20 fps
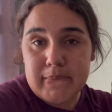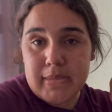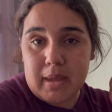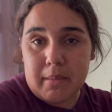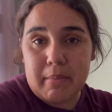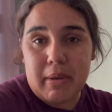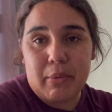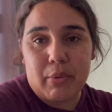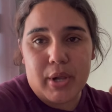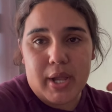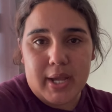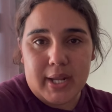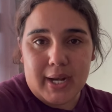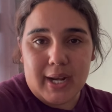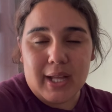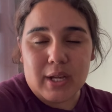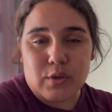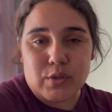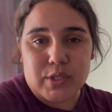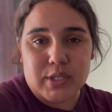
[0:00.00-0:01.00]
Me voy a ir a
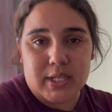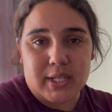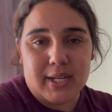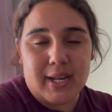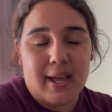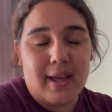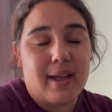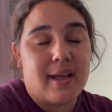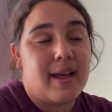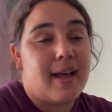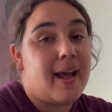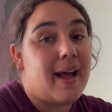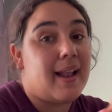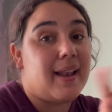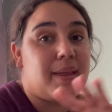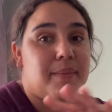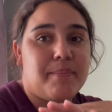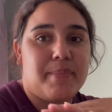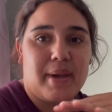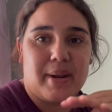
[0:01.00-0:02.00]
la cocina a
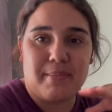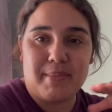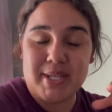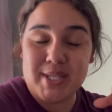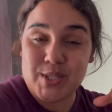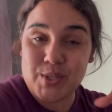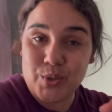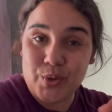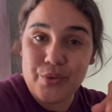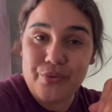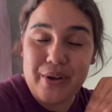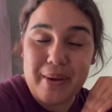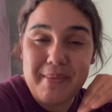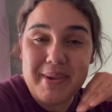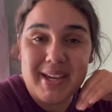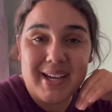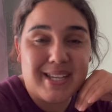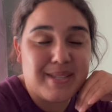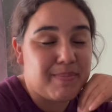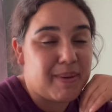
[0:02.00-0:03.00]
limpiar mi estufa,
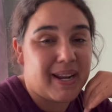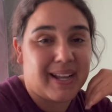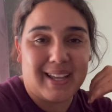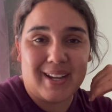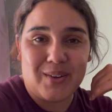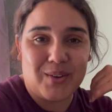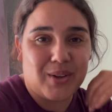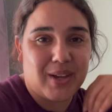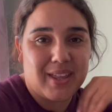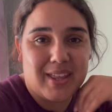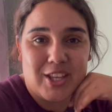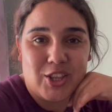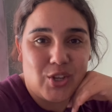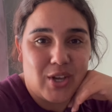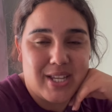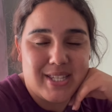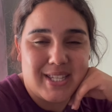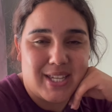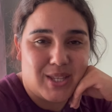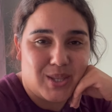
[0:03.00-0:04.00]
amigas, para que no quede
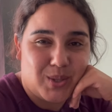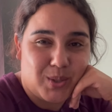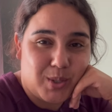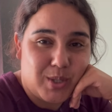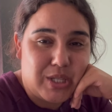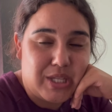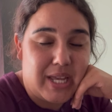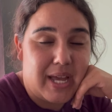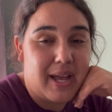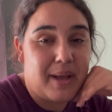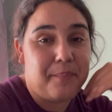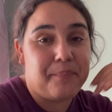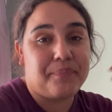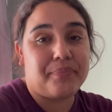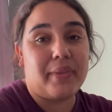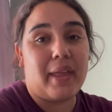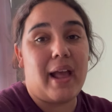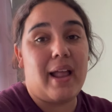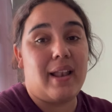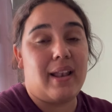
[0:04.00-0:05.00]
toda aceitosa,
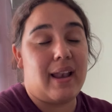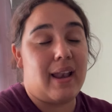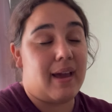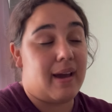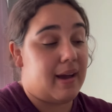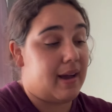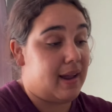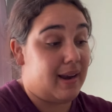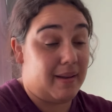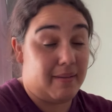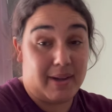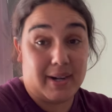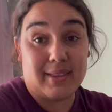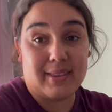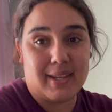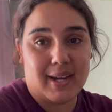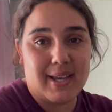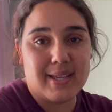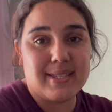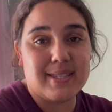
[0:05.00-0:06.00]
a, lavar
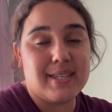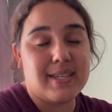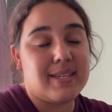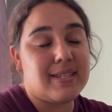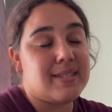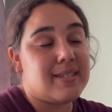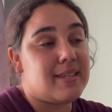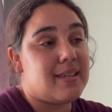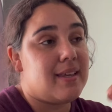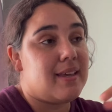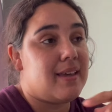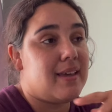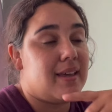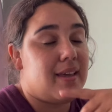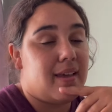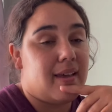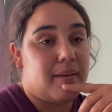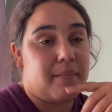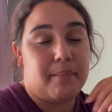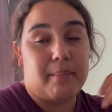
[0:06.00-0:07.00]
trastes,
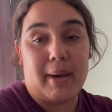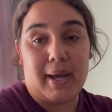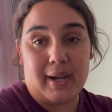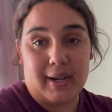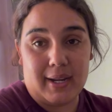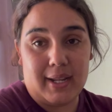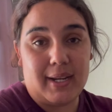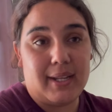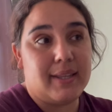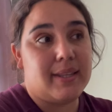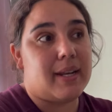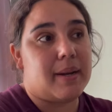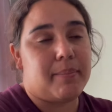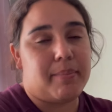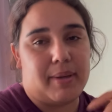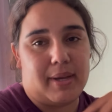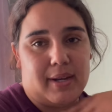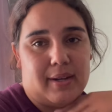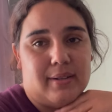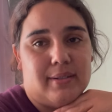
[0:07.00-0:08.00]
barrer y
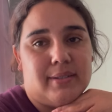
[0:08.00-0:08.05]
trapear.